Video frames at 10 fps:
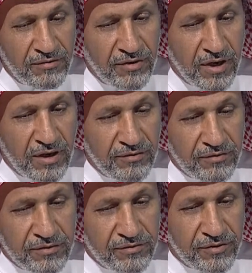
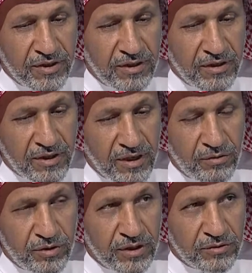ففي
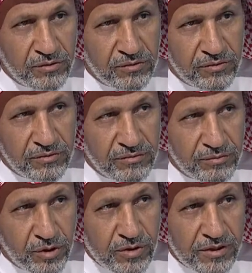ثانوية
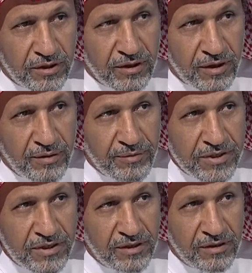ومتوسطة
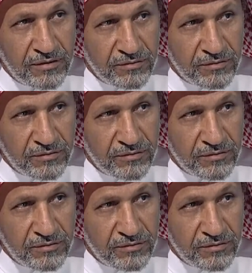الخماسين